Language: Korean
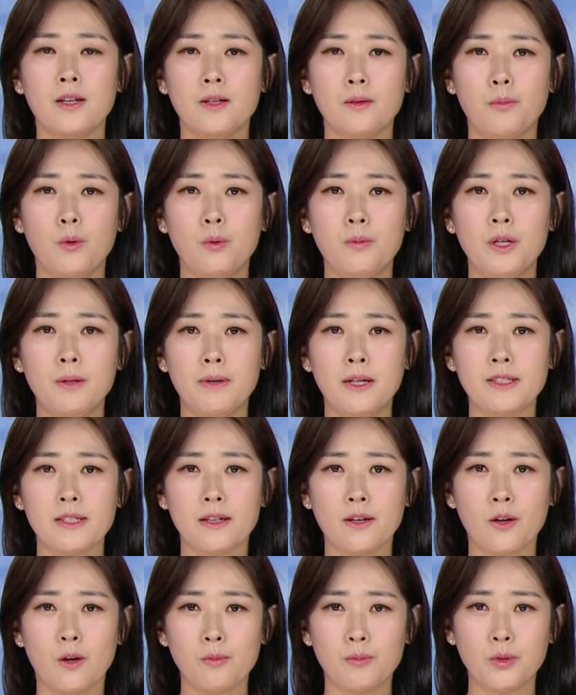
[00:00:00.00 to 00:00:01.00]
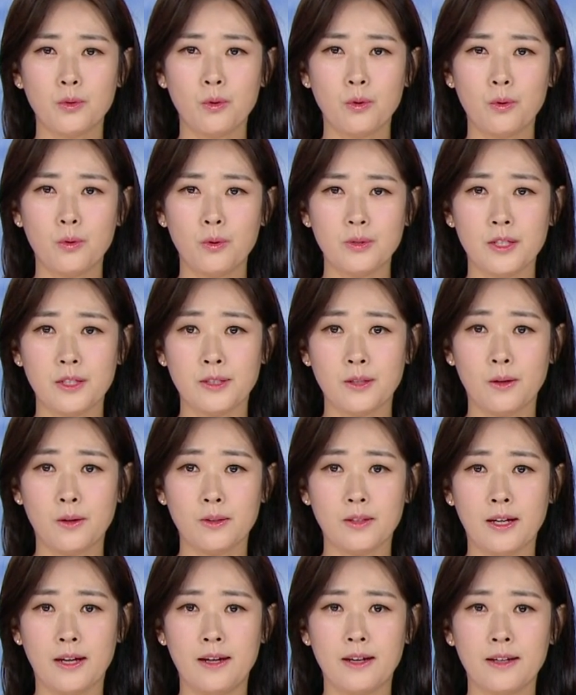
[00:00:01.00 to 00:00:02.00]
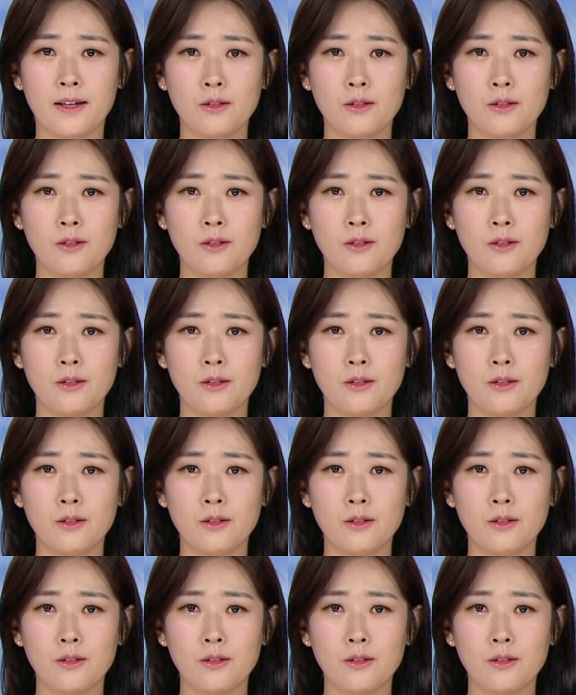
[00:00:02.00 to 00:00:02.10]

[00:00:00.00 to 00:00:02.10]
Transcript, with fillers: 봄을 맞아 경북 곳곳에서 다양한